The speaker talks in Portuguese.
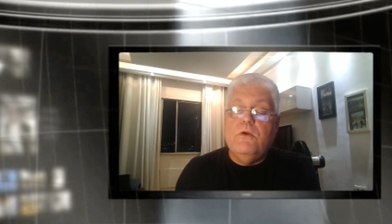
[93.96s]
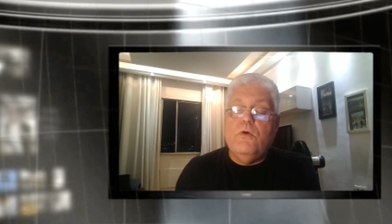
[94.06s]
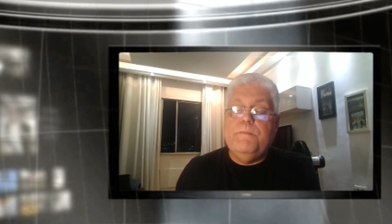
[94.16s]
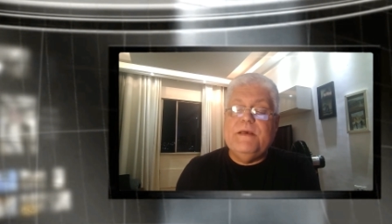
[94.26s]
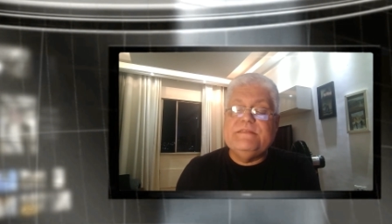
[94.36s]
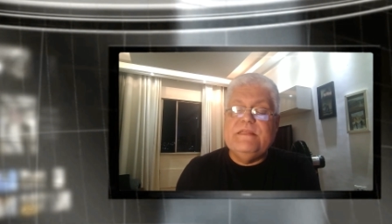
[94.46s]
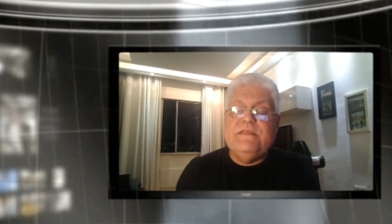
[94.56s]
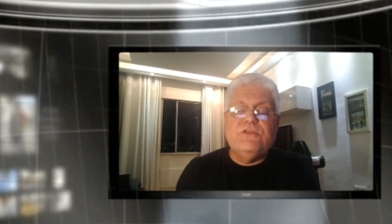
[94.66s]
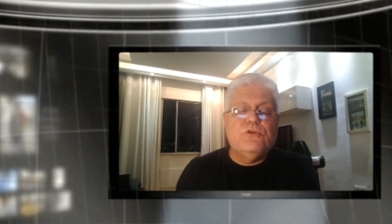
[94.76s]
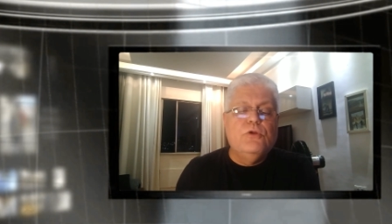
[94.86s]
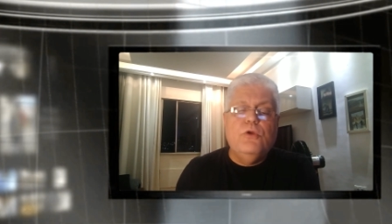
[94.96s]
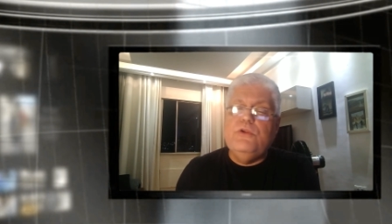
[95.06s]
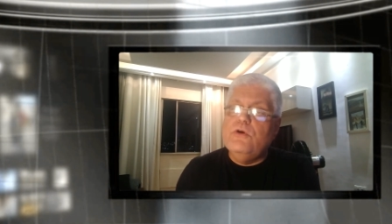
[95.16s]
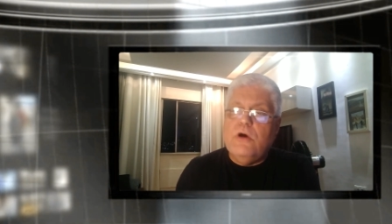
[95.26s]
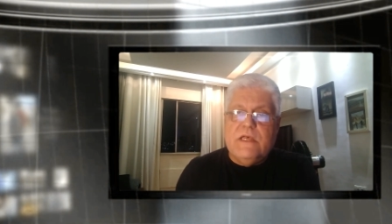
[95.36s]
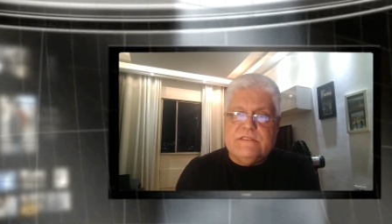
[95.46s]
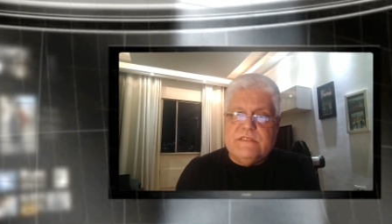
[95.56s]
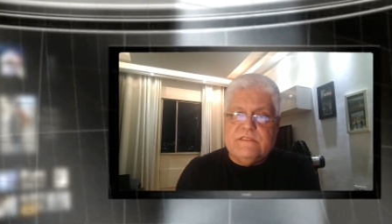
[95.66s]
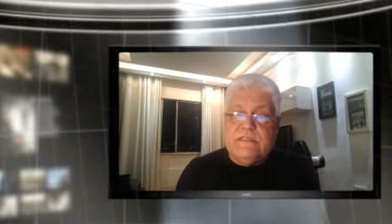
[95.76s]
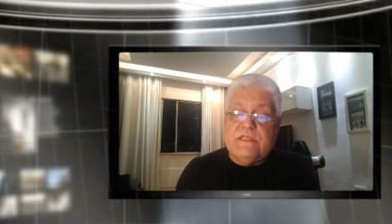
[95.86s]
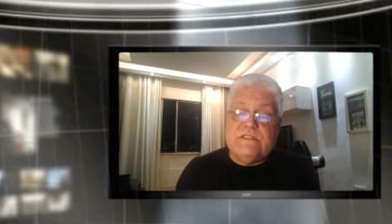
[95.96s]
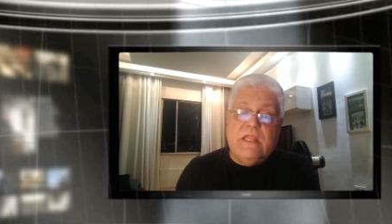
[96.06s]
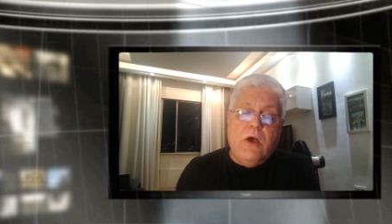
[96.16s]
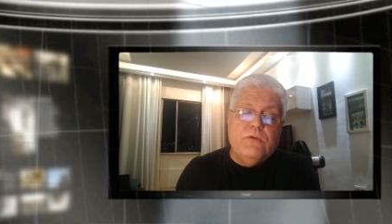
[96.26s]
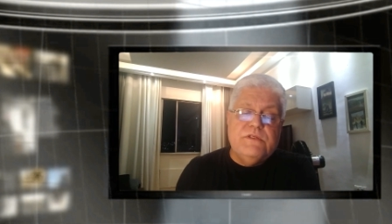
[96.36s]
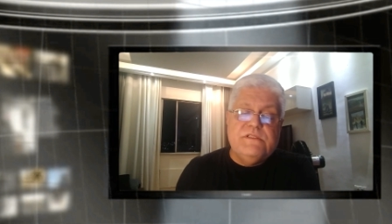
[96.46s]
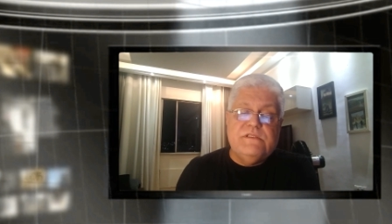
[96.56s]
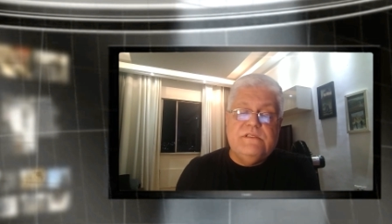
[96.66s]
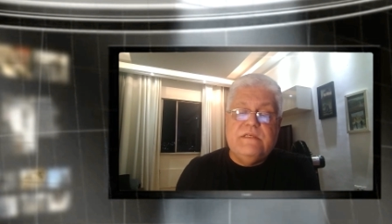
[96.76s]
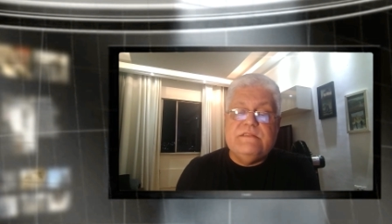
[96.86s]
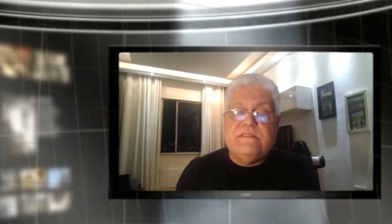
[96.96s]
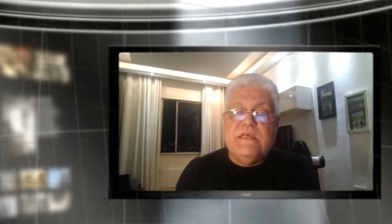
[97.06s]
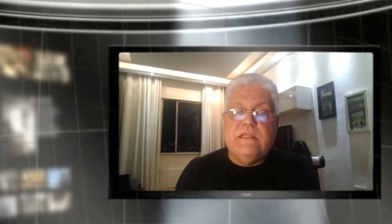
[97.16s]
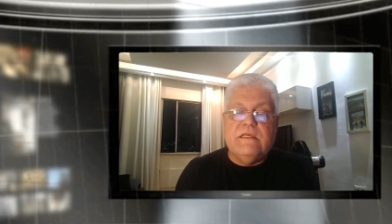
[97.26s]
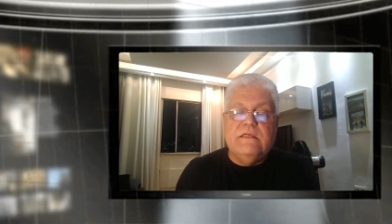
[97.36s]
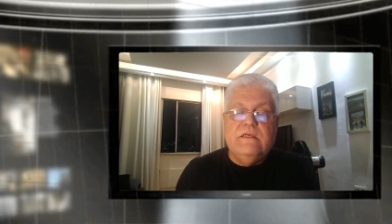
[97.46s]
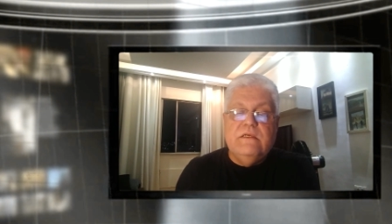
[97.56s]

Com parcerias gloriosas nas laudas e em cena,